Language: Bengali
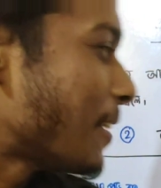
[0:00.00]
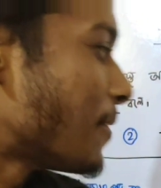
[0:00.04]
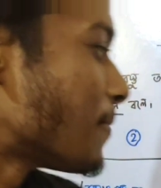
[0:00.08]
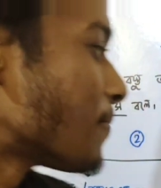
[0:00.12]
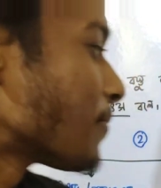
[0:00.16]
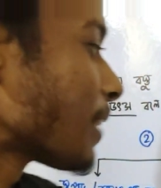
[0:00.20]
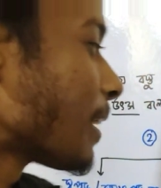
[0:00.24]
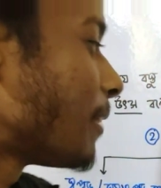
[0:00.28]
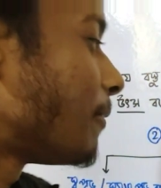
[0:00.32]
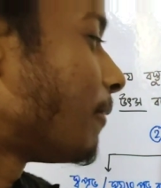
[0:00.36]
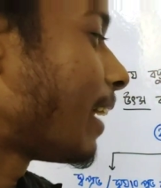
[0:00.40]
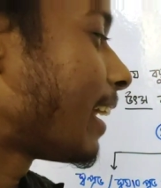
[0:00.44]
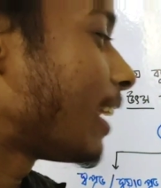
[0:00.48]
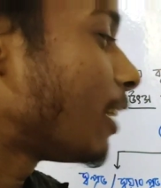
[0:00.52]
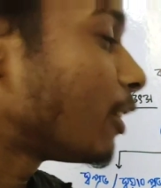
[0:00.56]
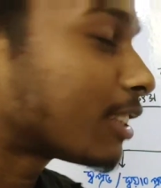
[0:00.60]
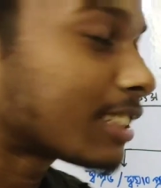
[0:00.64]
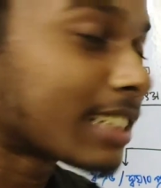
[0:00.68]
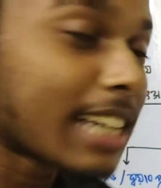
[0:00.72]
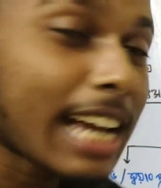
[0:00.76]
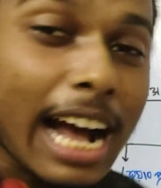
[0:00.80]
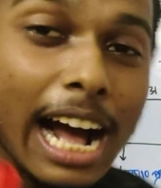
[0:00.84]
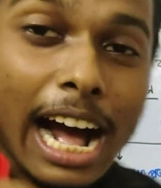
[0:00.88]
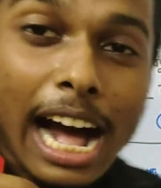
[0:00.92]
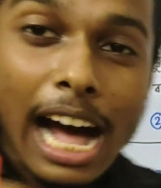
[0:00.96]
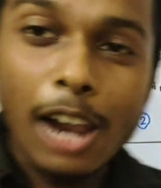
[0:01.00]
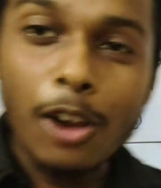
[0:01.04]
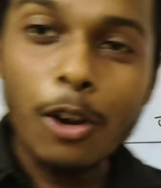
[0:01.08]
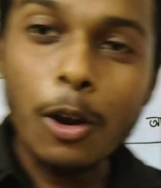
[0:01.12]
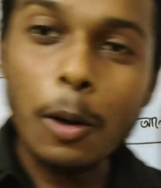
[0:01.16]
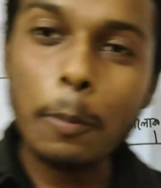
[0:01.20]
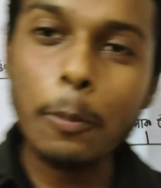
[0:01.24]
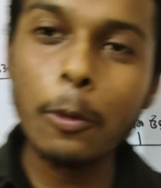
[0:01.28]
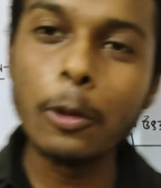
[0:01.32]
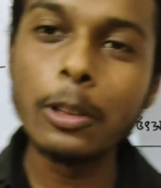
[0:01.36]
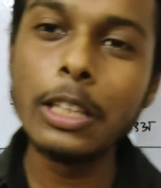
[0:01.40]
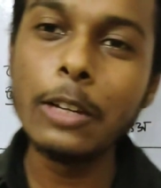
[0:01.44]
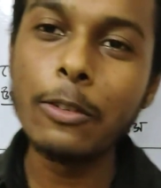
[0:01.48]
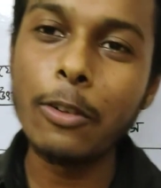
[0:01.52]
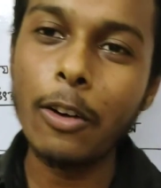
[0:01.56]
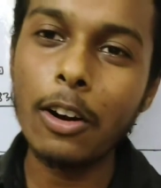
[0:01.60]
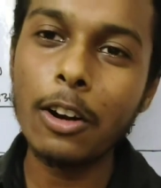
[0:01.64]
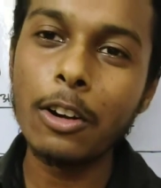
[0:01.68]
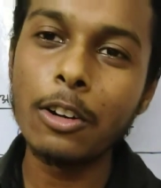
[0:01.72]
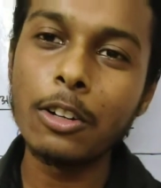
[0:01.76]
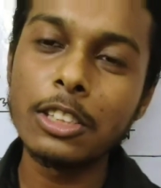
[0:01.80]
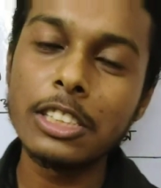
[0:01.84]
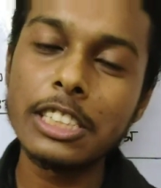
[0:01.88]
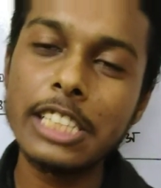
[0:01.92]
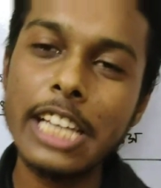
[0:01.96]
কি মানে হচ্ছে আলোর
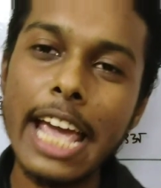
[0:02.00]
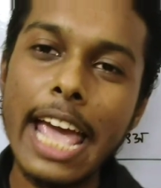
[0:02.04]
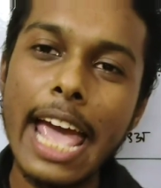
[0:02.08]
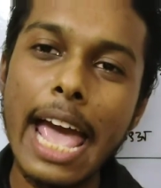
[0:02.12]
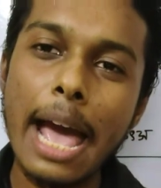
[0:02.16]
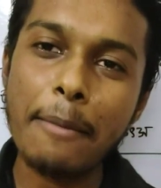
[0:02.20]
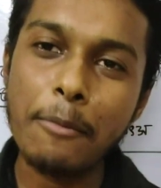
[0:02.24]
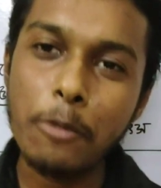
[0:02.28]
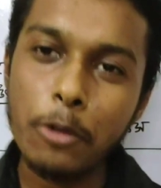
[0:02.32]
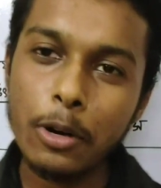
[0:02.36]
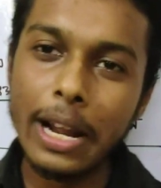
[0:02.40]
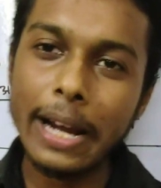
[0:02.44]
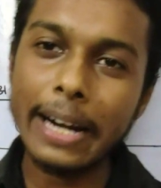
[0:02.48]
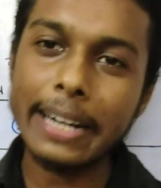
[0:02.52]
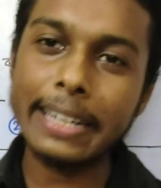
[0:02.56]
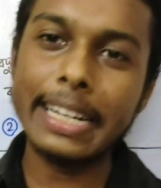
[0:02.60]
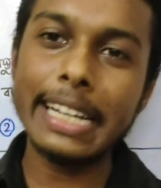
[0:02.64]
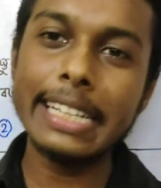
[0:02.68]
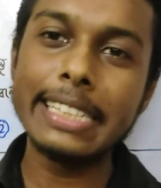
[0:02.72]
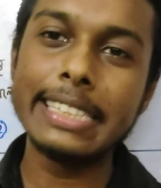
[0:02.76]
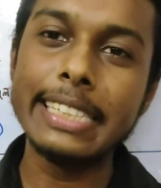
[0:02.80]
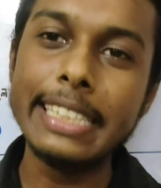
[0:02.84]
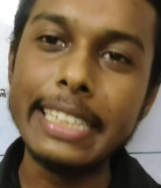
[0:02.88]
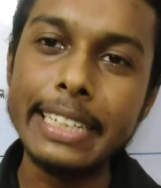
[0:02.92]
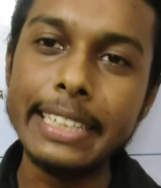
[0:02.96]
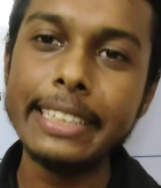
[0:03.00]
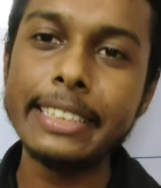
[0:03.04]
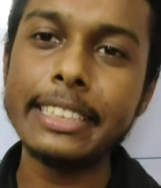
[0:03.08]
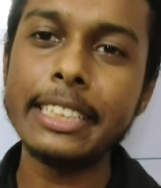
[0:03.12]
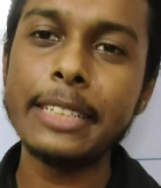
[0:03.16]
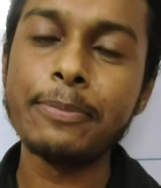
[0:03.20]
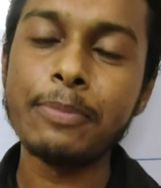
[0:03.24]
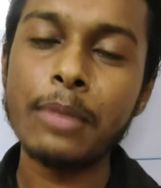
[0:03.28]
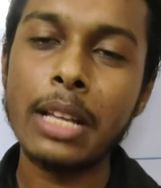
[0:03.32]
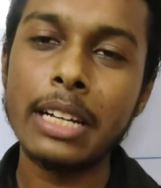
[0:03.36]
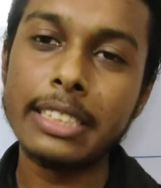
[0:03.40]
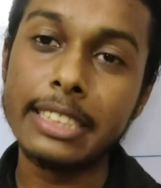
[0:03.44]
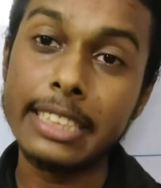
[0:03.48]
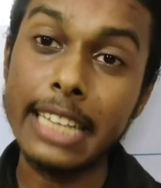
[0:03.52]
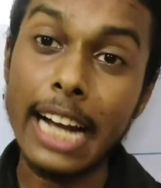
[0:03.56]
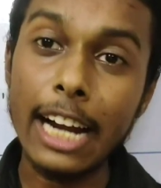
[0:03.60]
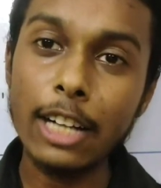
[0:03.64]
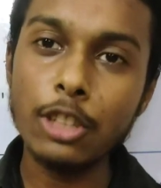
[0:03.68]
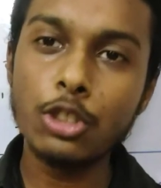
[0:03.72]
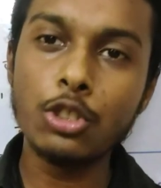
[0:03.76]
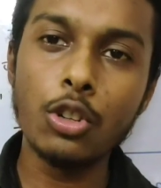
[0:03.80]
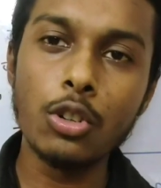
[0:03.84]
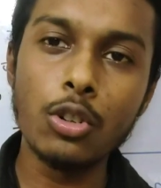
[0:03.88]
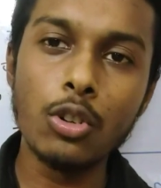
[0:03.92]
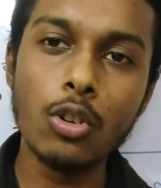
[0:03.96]
প্রতিফলন হচ্ছে এমন একটা জিনিস
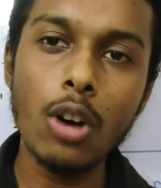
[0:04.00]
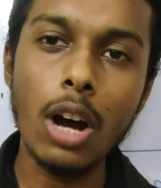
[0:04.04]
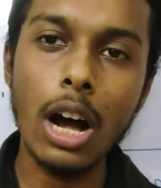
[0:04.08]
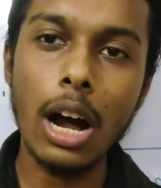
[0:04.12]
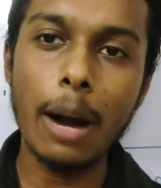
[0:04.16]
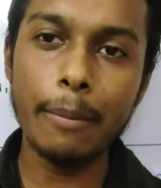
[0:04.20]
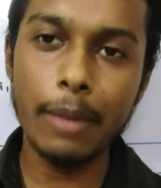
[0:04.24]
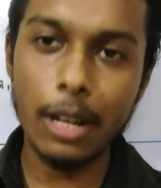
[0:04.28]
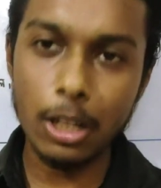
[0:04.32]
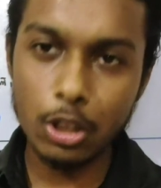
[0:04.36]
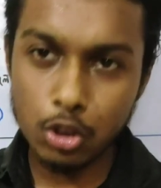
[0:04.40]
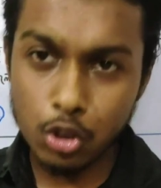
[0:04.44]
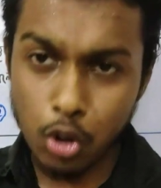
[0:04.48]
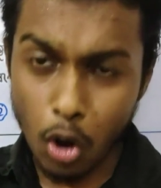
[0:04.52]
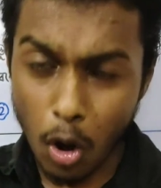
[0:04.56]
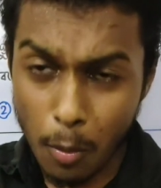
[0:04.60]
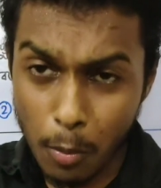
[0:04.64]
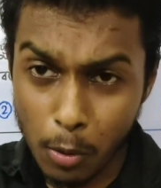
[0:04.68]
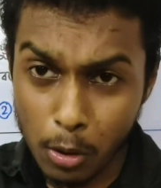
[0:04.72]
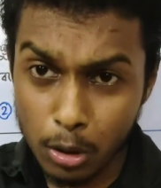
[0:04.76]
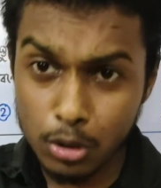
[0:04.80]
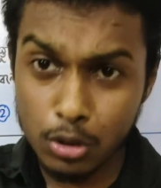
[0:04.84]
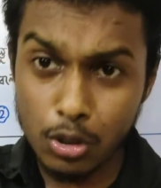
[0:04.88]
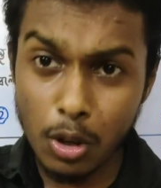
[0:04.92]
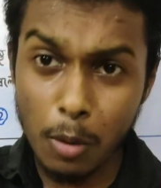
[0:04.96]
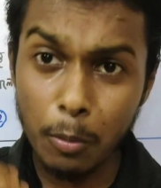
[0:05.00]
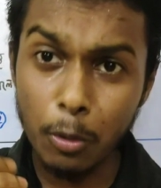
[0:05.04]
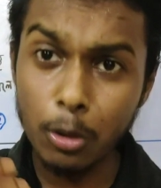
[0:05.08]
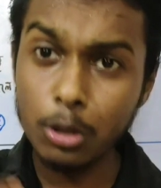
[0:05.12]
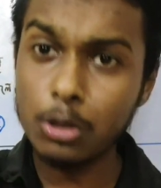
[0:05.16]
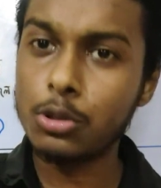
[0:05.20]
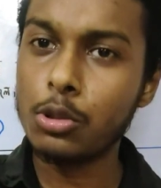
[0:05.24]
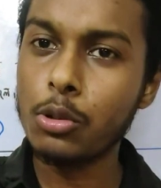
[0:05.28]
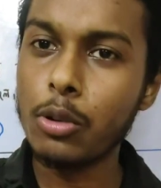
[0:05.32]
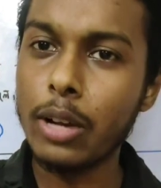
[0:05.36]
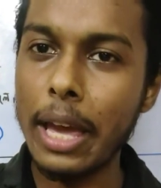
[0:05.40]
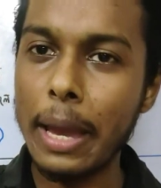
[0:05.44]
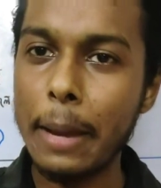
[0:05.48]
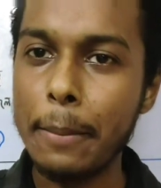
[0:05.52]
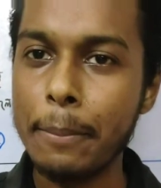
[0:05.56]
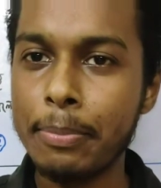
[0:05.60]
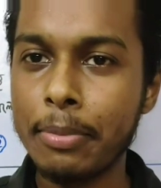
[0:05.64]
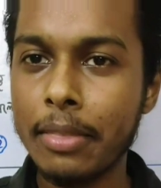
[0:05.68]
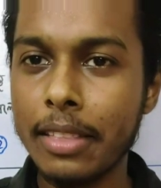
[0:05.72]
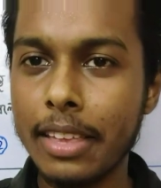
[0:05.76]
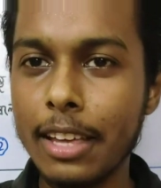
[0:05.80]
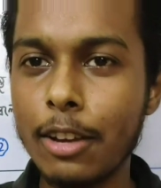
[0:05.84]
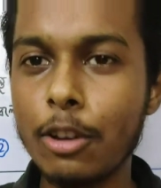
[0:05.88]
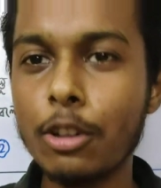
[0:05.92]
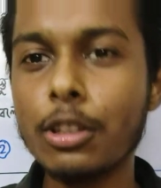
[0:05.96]
যার জন্য আমরা সমস্ত বস্তুকে
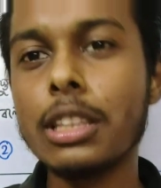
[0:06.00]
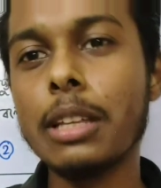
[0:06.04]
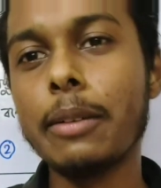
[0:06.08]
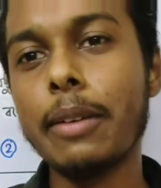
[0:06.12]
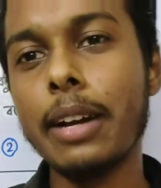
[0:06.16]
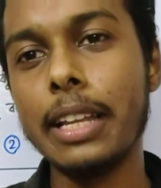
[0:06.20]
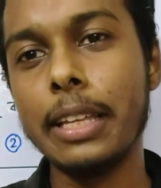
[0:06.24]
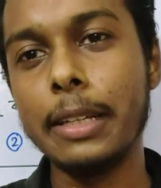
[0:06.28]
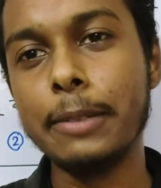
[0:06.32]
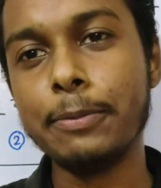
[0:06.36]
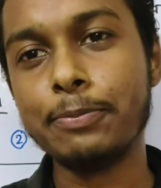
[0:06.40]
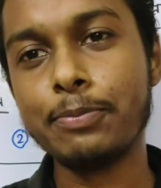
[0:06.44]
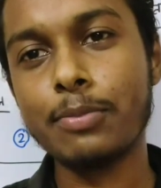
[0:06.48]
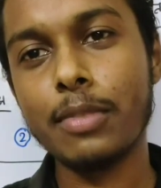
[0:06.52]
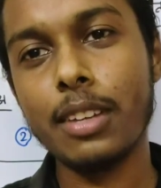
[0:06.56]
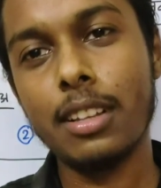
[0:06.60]
কি করতে পারি